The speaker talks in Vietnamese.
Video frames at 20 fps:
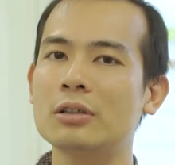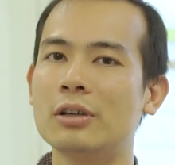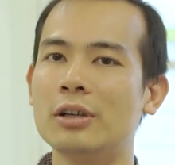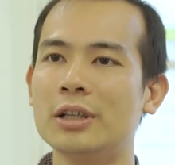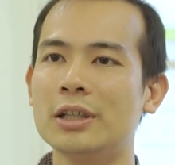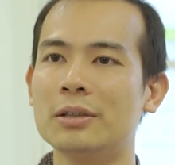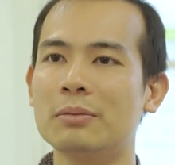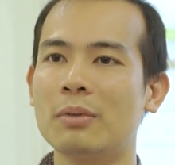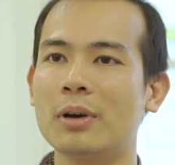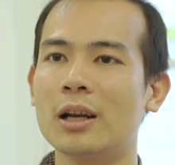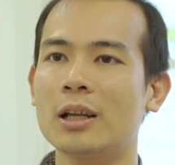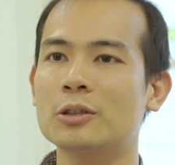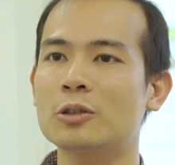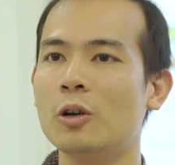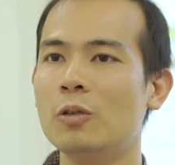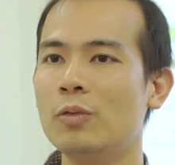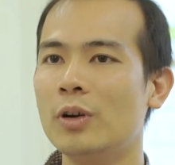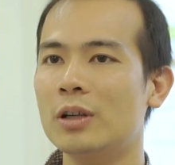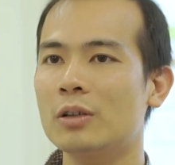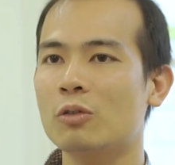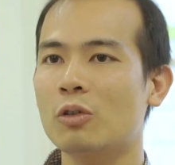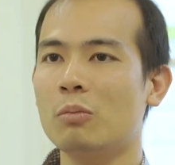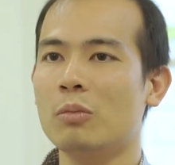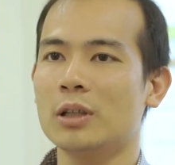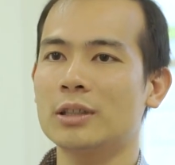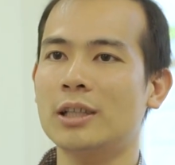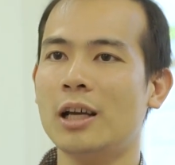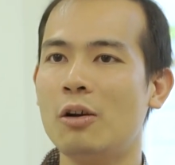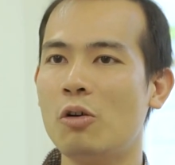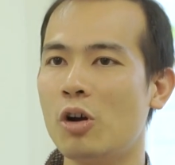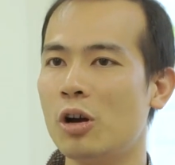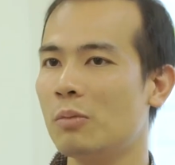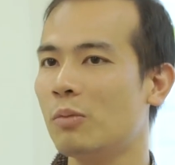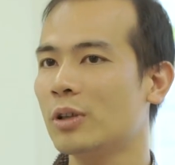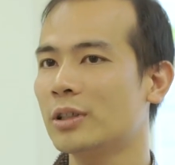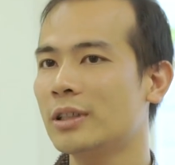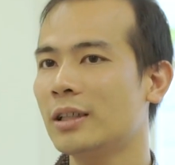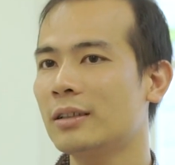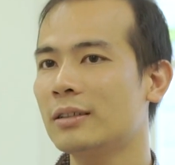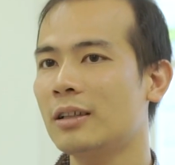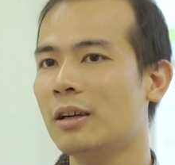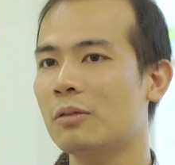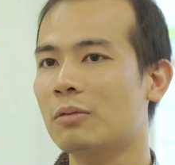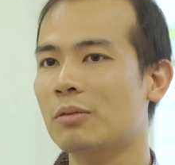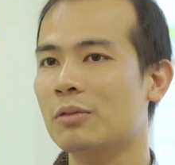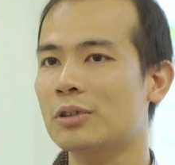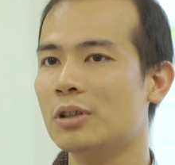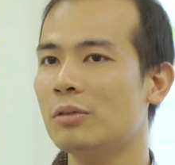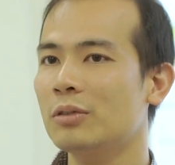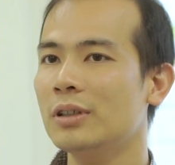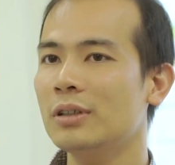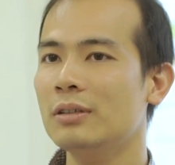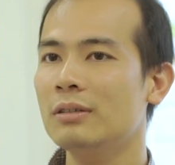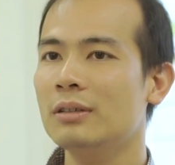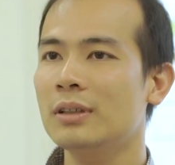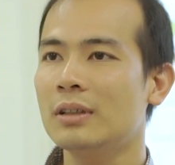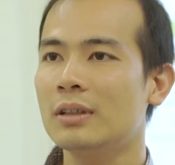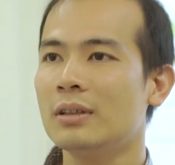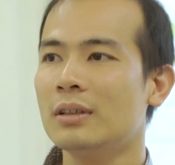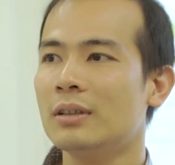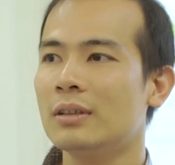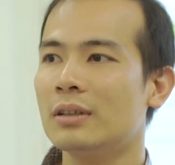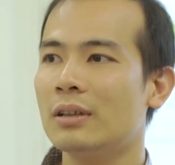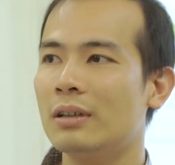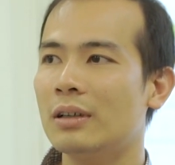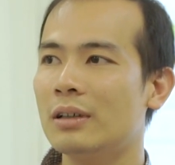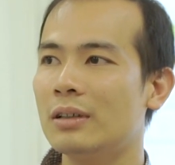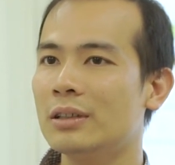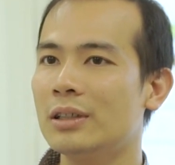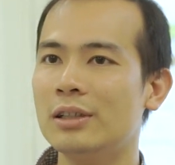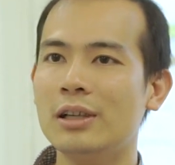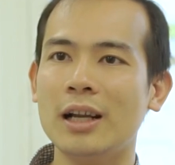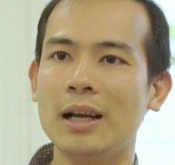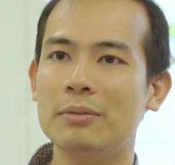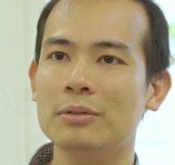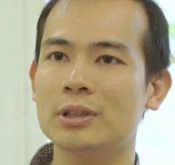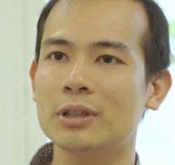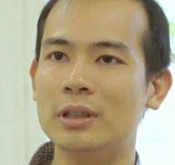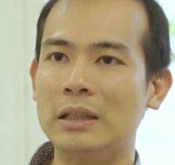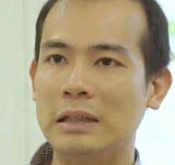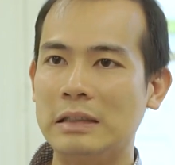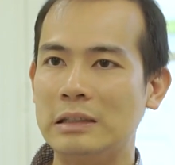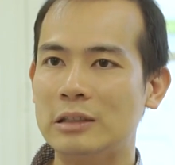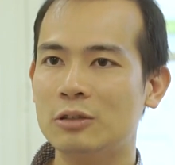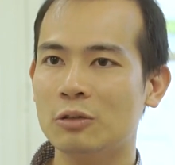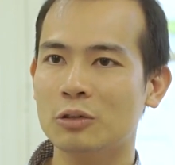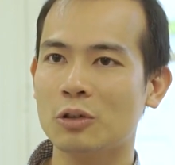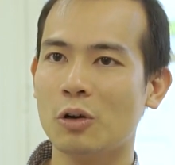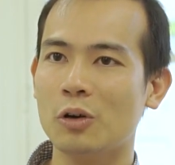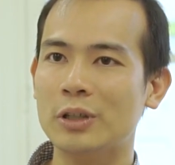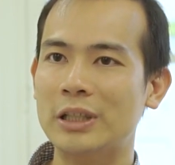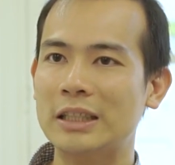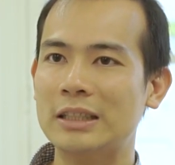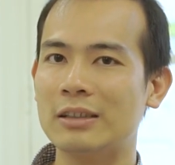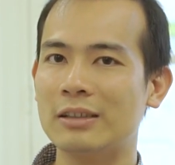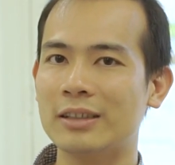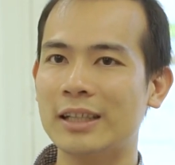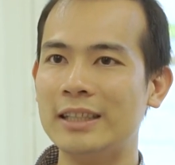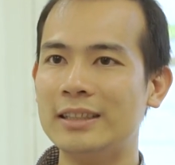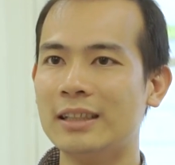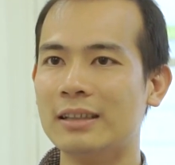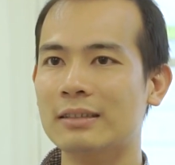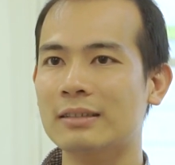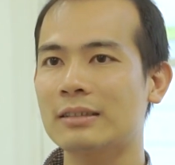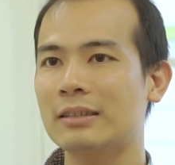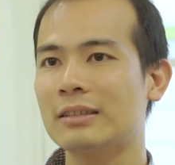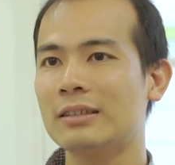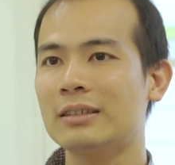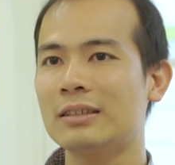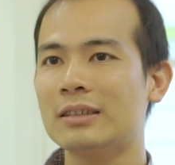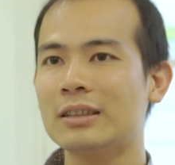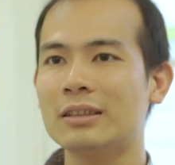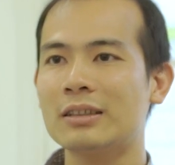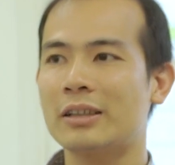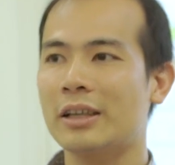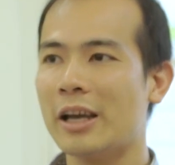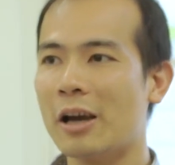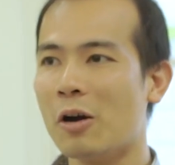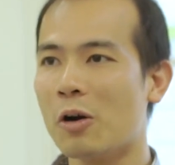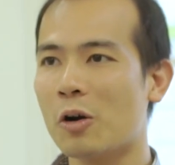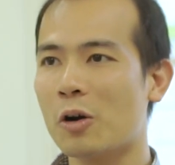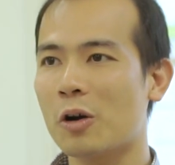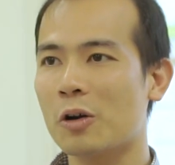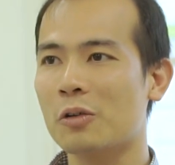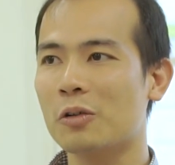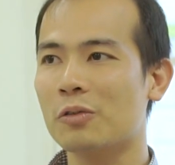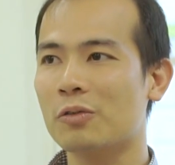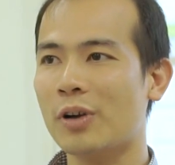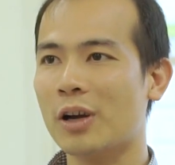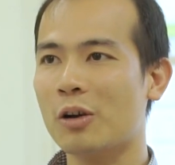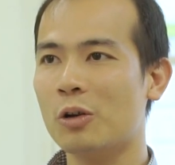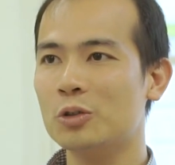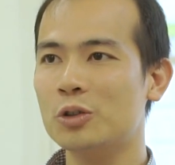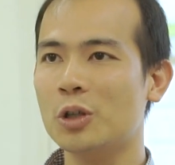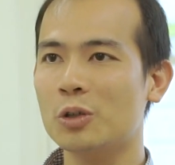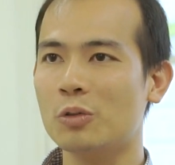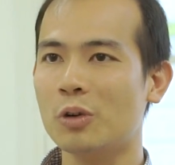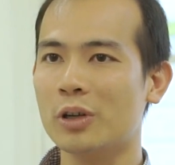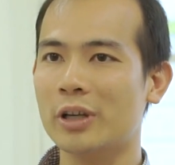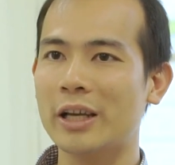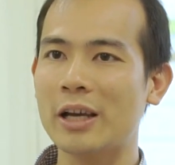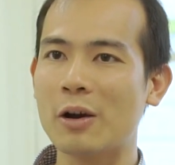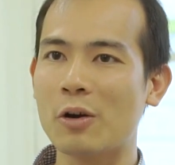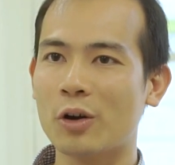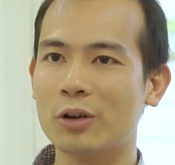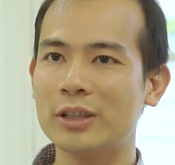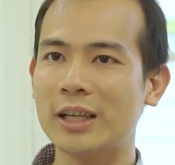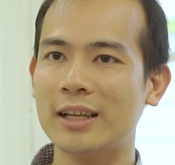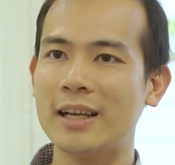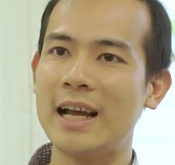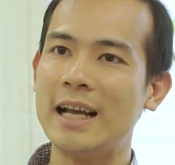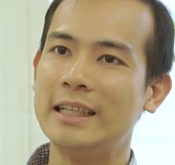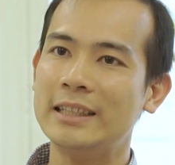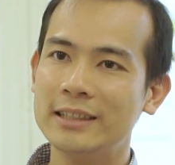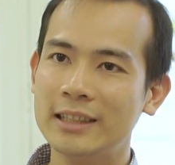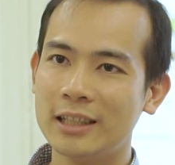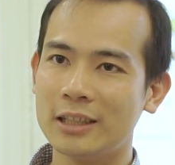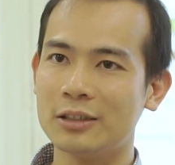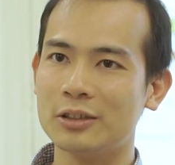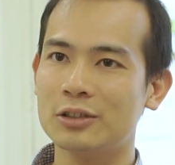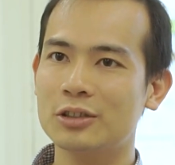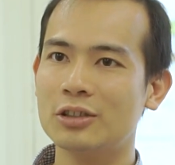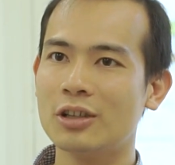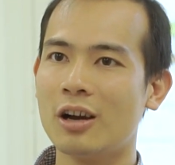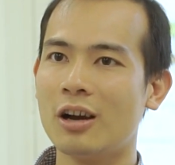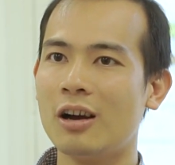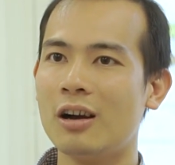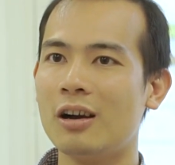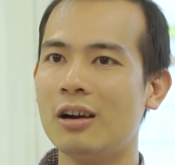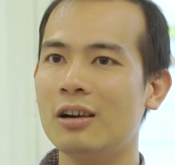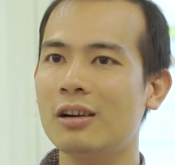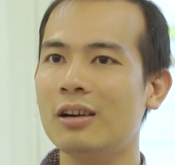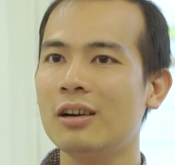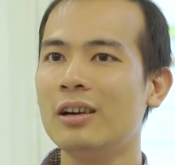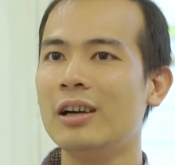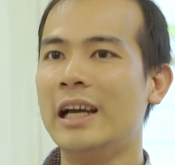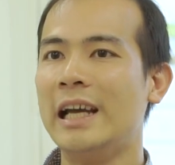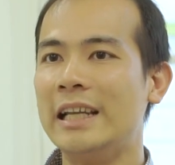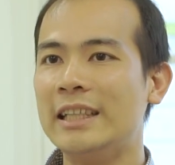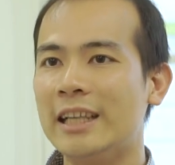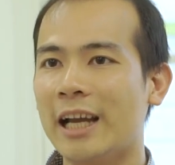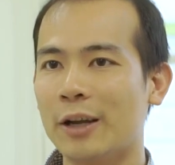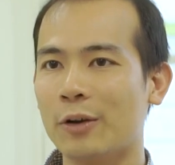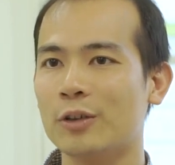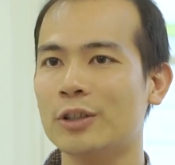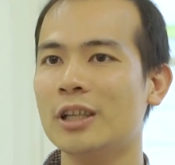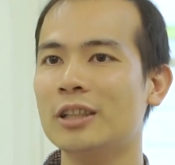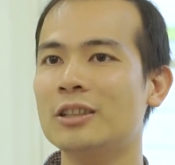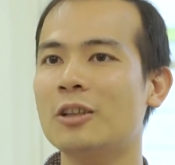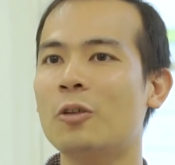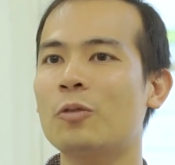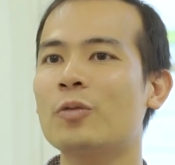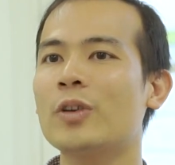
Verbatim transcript: người mà là số phận của một xã hội, một dân tộc giống như uh, những người làm sử như chúng tôi thì thường nghĩ rằng Kiều và câu chuyện của Kiều có thể đại diện cho hình ảnh của dân tộc